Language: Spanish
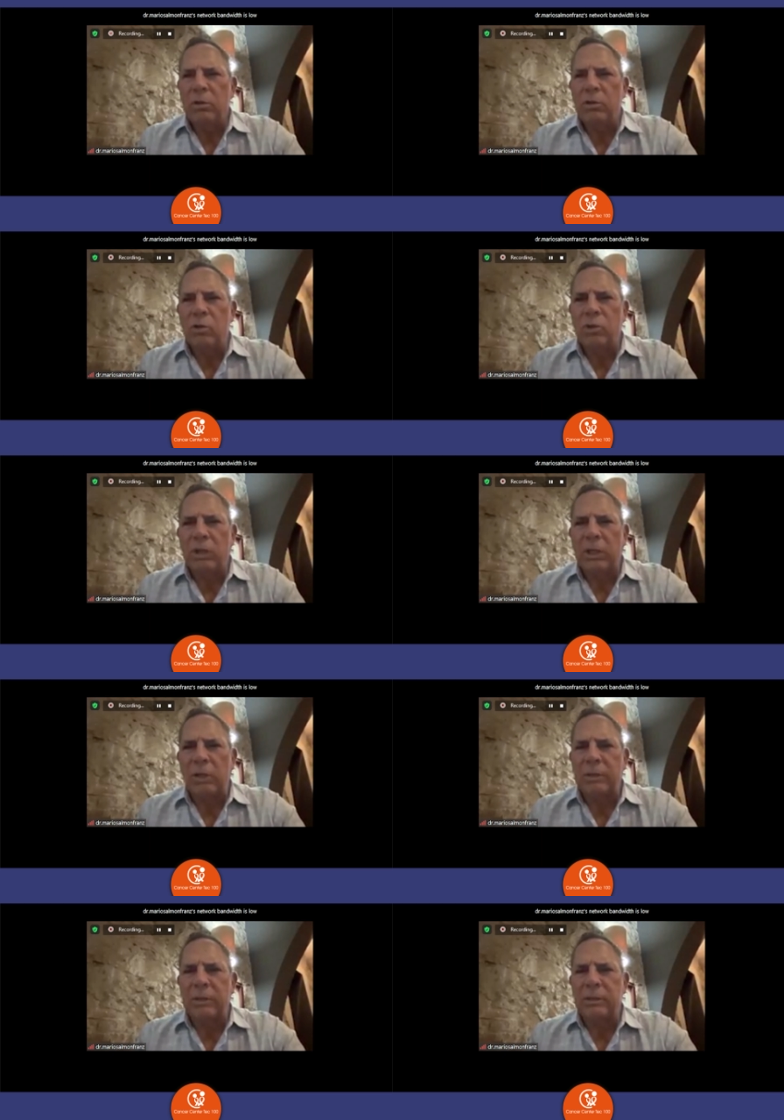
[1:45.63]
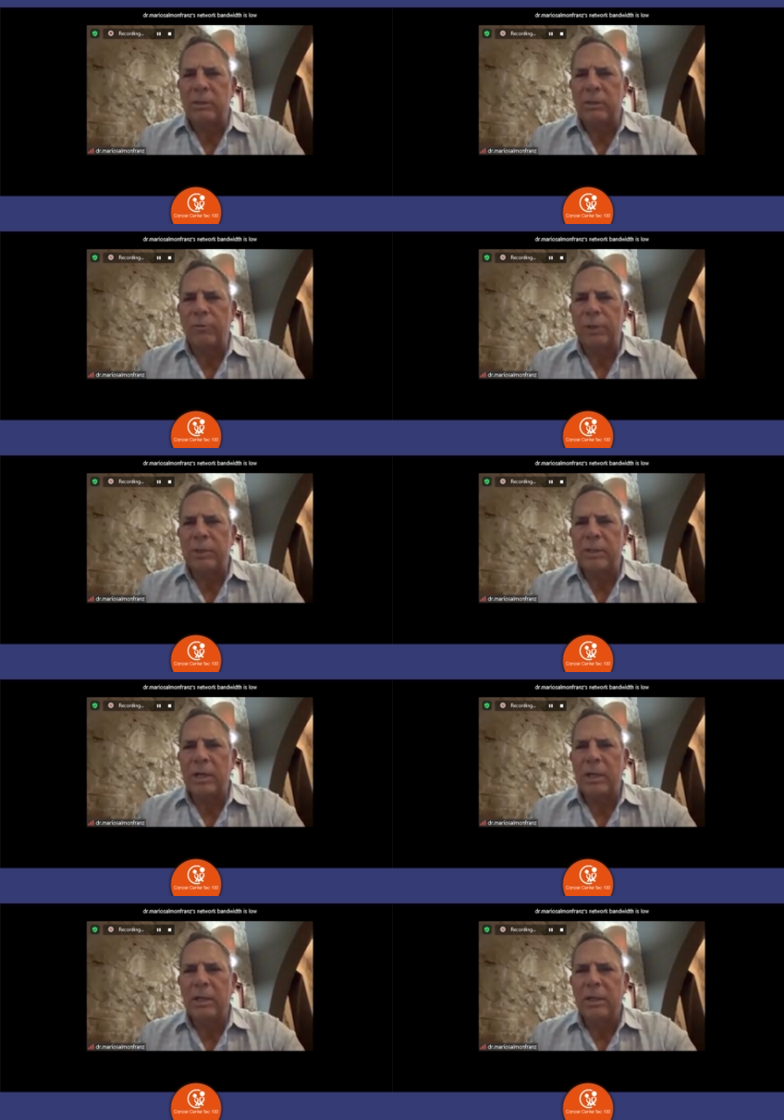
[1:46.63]
yo sé que lo hace sin
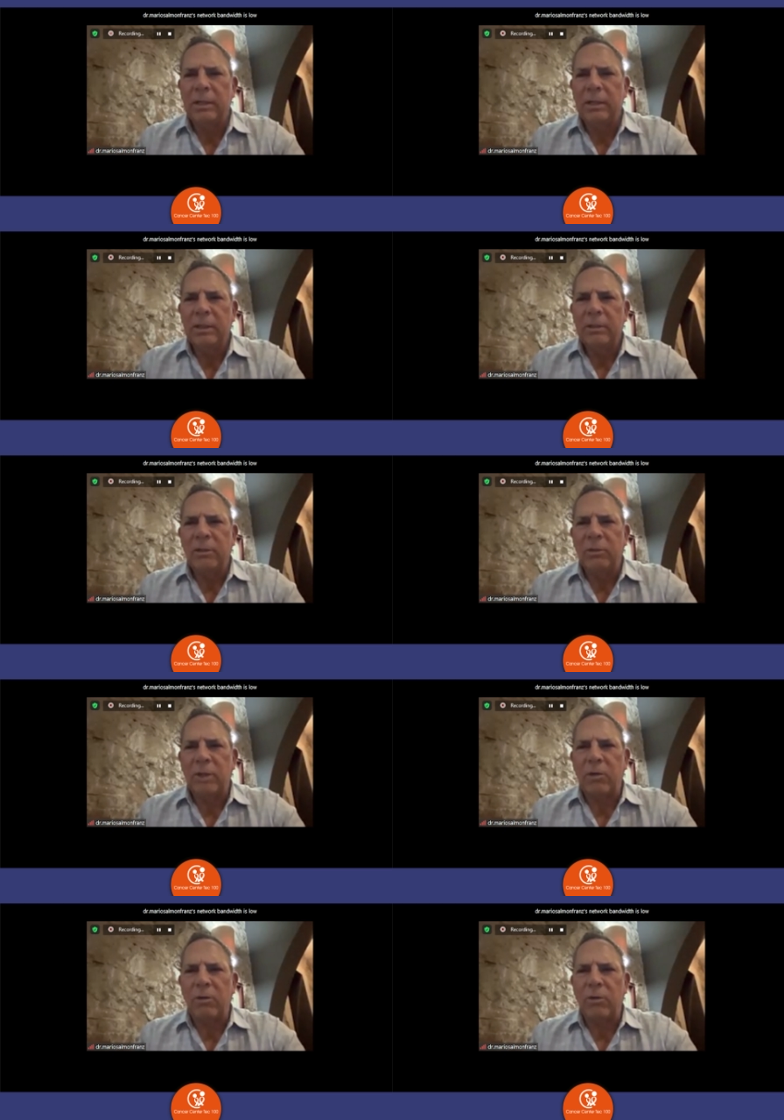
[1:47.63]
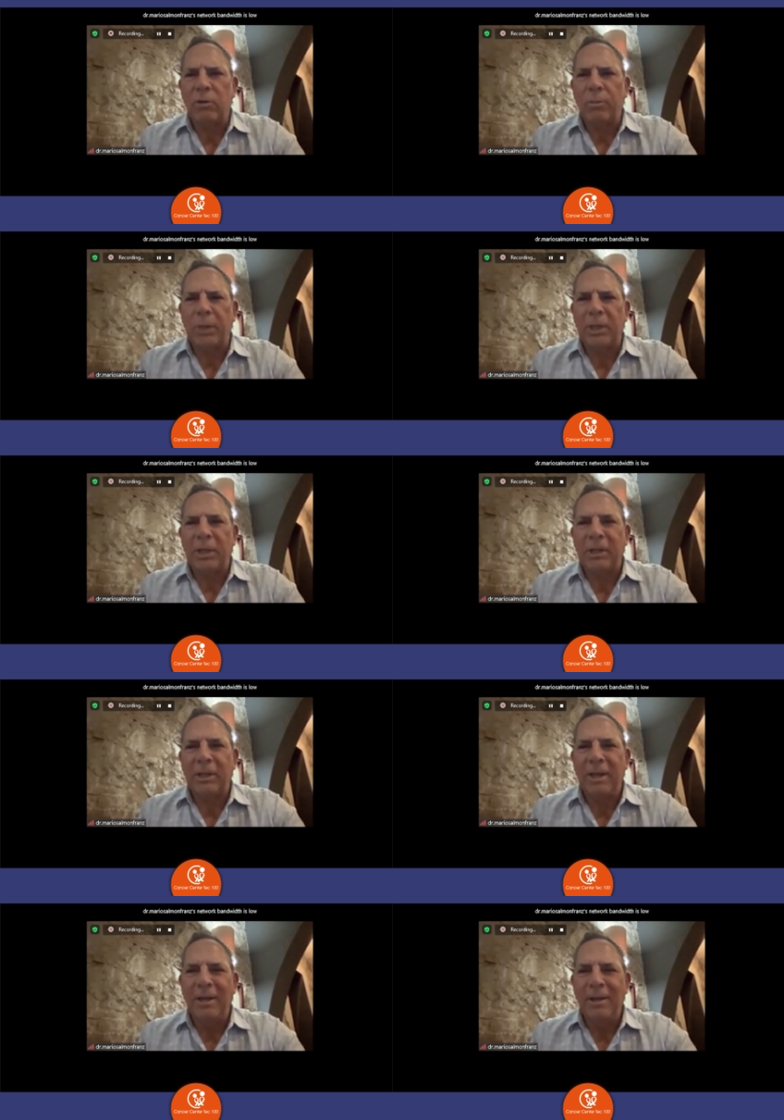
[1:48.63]
ofensa, no tengo
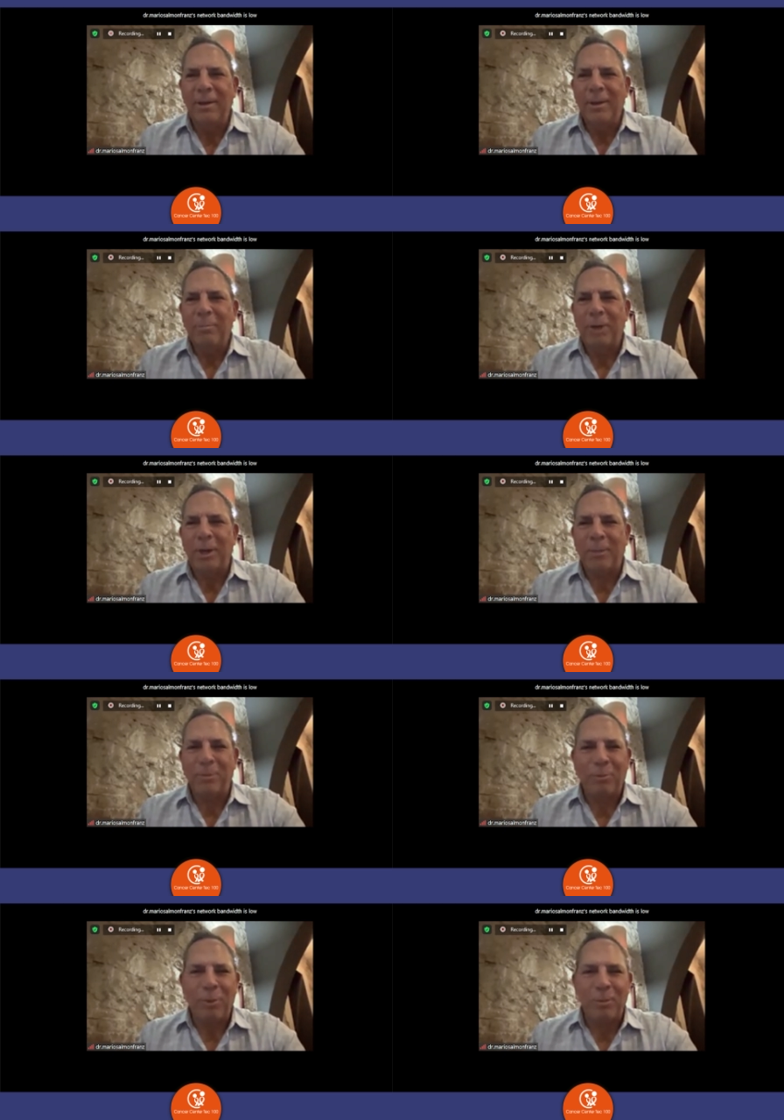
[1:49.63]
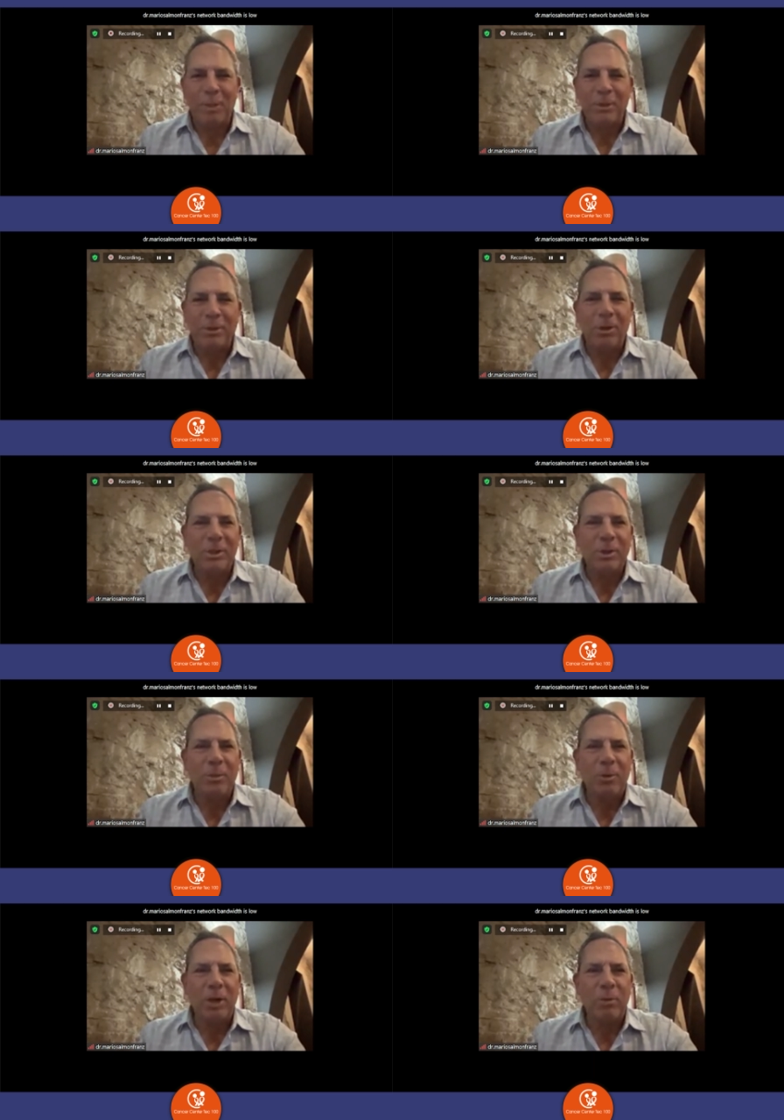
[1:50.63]
inconveniente, pero mi formación es
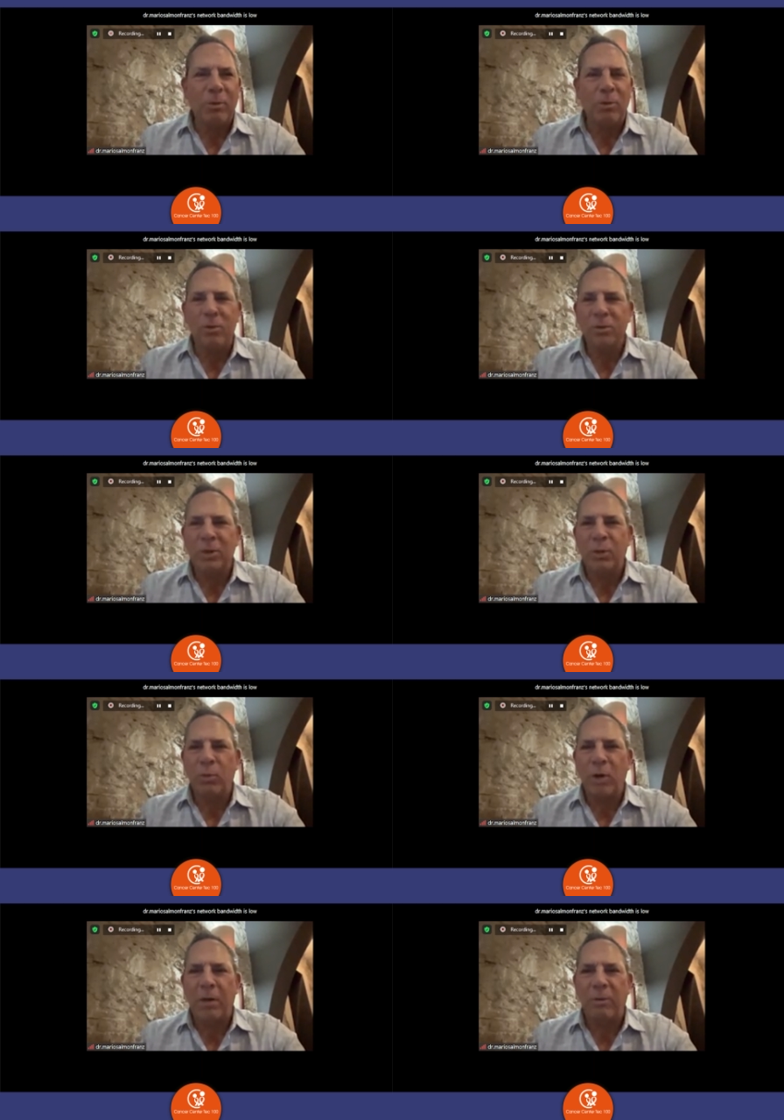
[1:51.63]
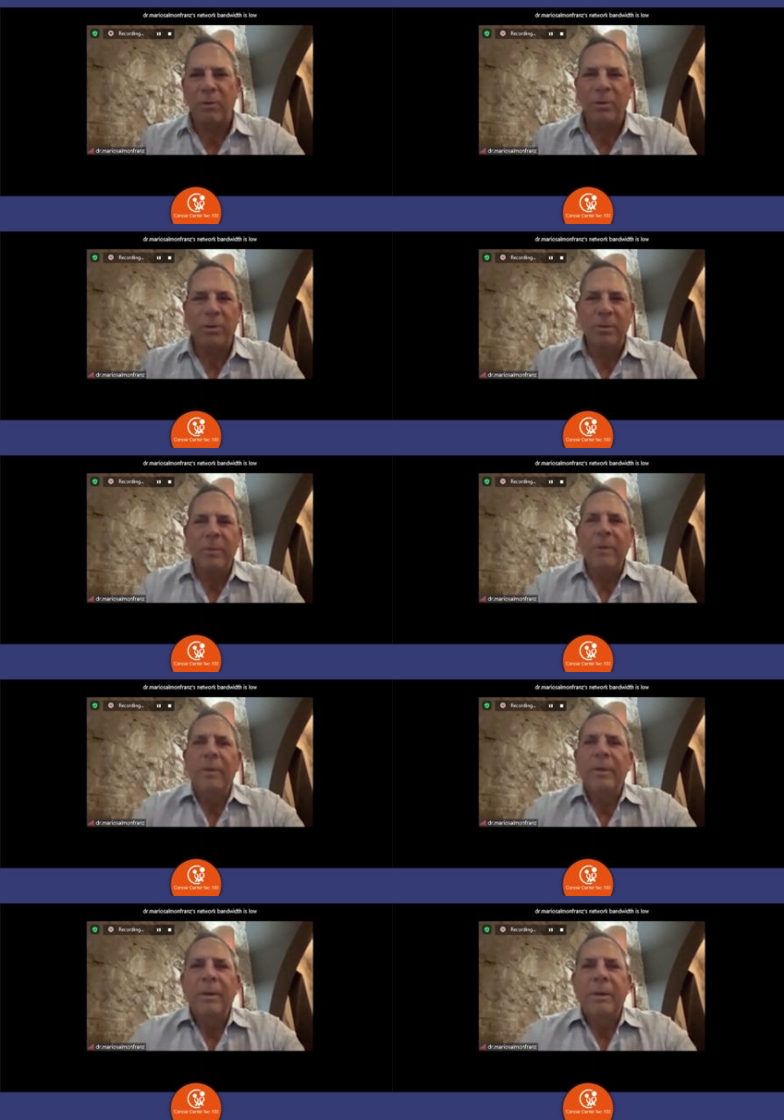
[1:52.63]
como neurocirujano.
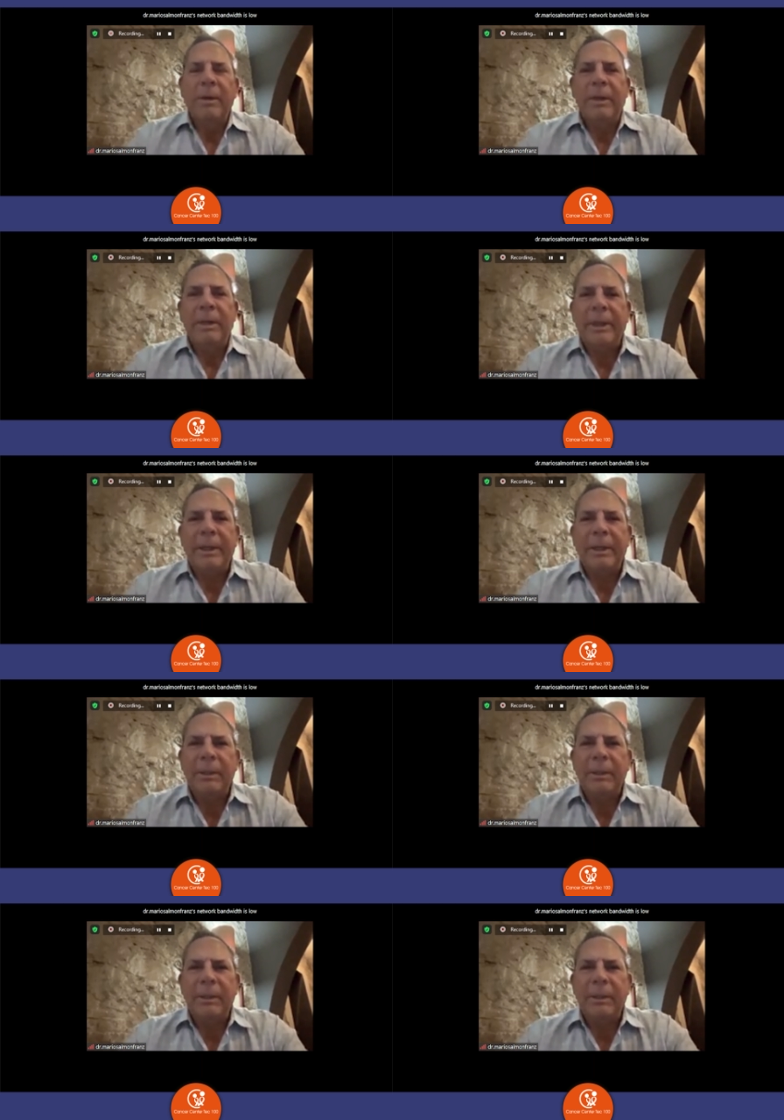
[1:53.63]
Eh,